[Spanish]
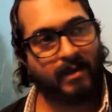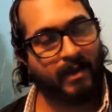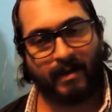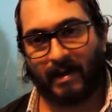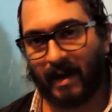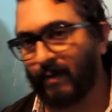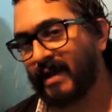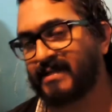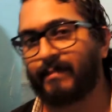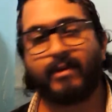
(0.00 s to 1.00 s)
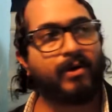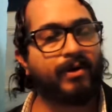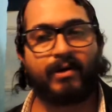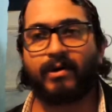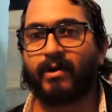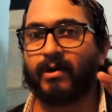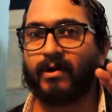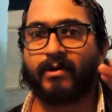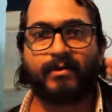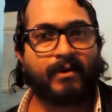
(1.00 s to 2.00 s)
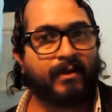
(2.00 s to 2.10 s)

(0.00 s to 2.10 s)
eh, Laura Chamorro,